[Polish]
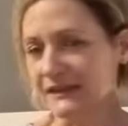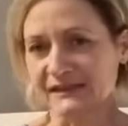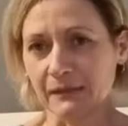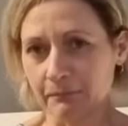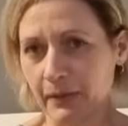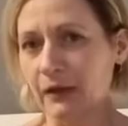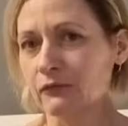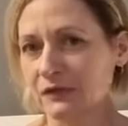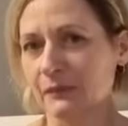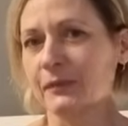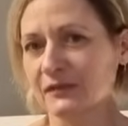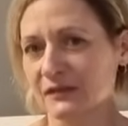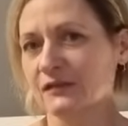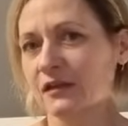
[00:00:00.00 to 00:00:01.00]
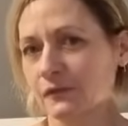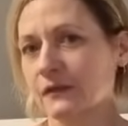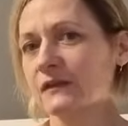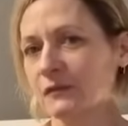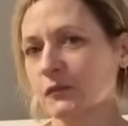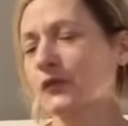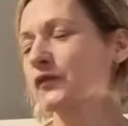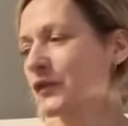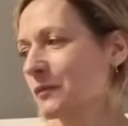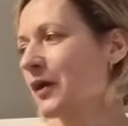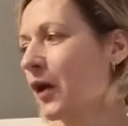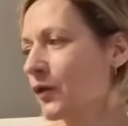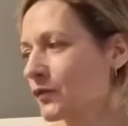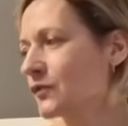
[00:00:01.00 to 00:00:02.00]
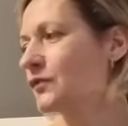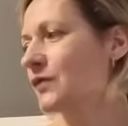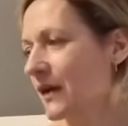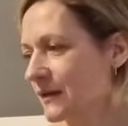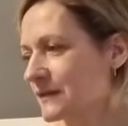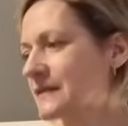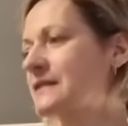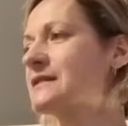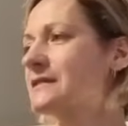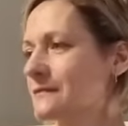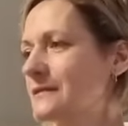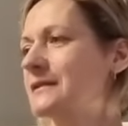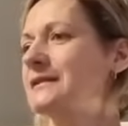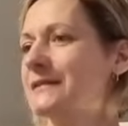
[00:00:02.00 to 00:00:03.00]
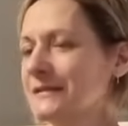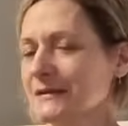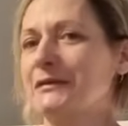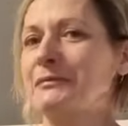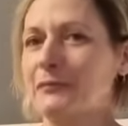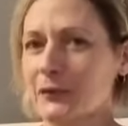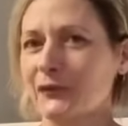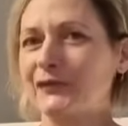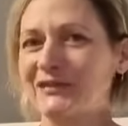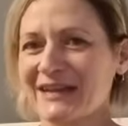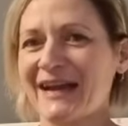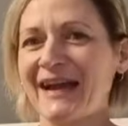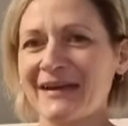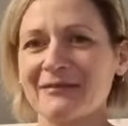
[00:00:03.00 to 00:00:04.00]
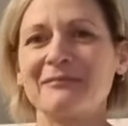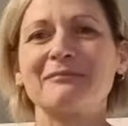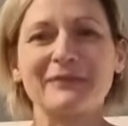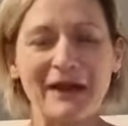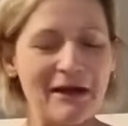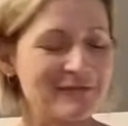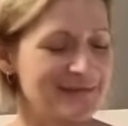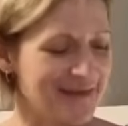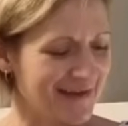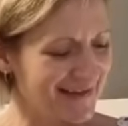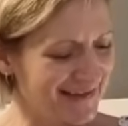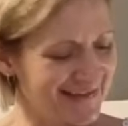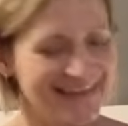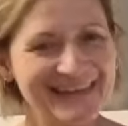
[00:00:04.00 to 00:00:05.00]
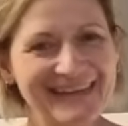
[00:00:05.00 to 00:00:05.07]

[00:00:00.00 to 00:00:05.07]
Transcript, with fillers: Jestem pełna pozytywizmu w tym roku, więc mówcie prawdę.